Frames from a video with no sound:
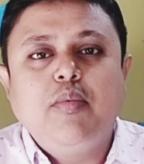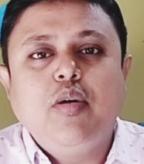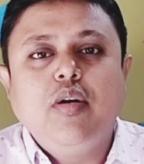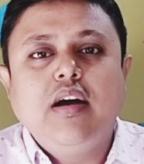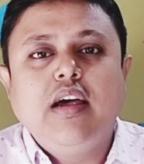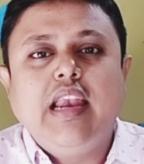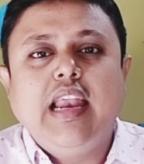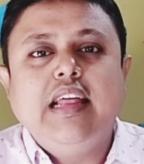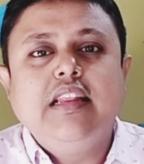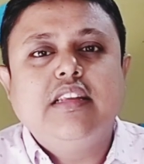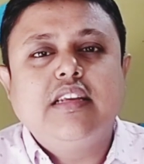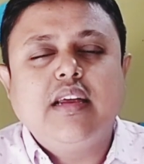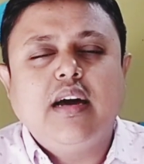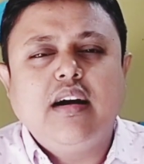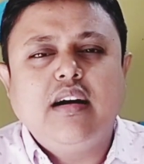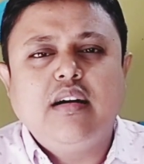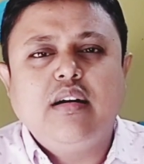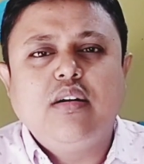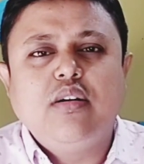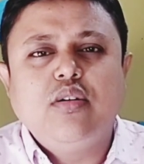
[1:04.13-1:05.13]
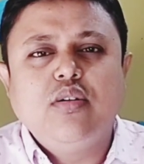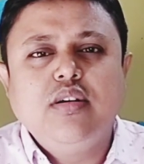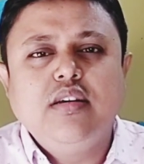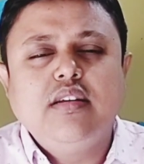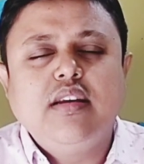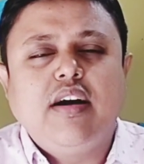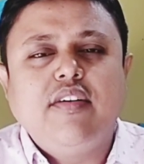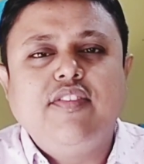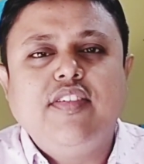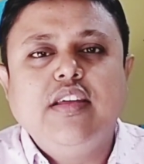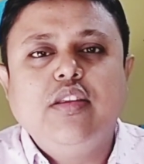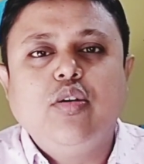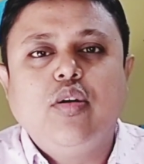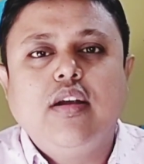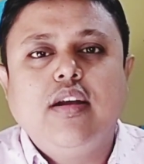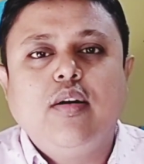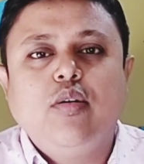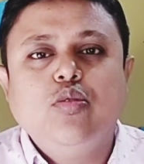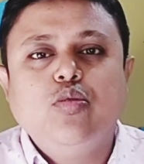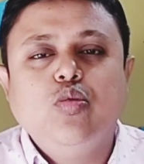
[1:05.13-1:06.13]
এবং লেন্থটা ওই রাফলি
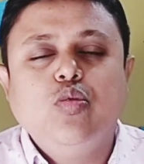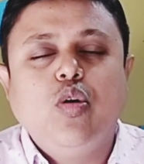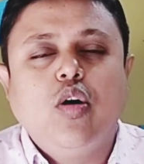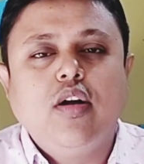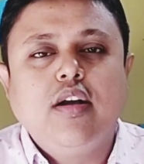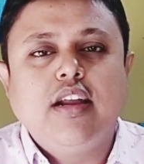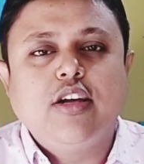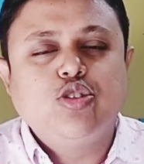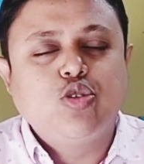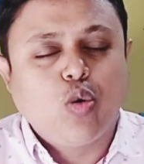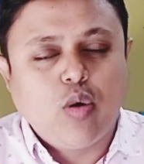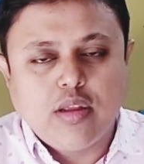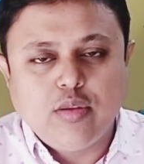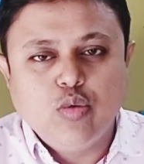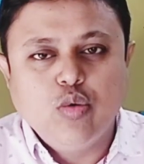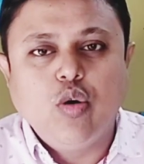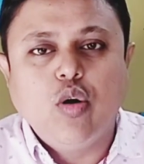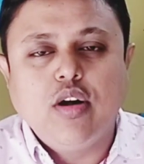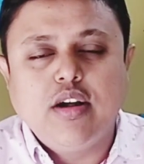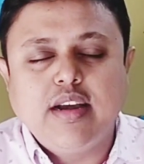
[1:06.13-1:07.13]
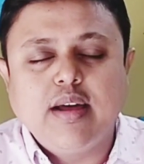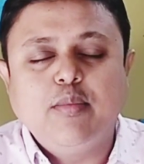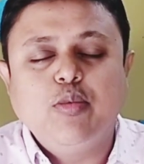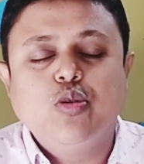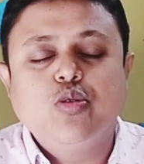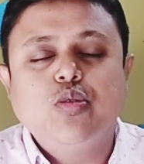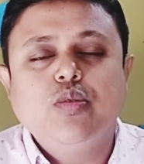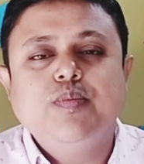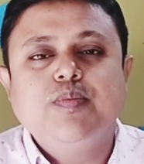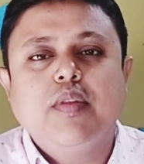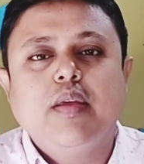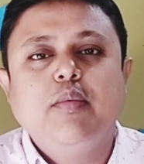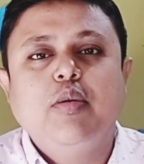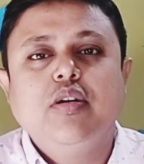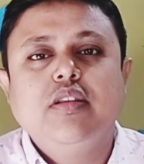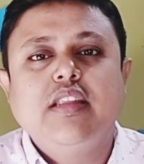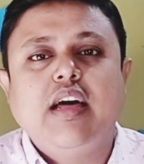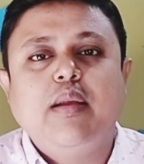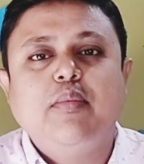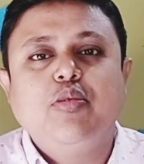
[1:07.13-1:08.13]
ধরে নাও দু ঘন্টা সোয়া দু ঘন্টা মতো এবং
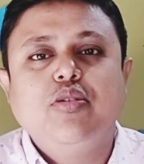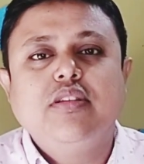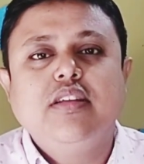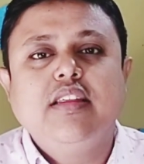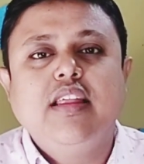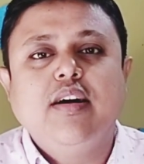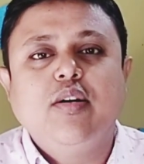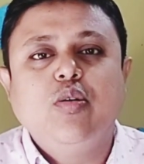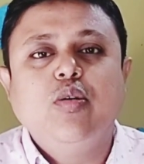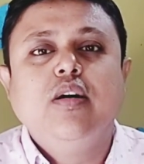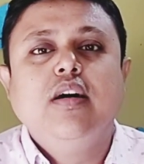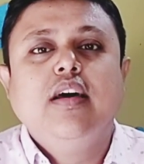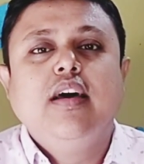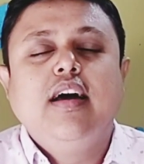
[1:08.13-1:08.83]
তার মধ্যে দেখো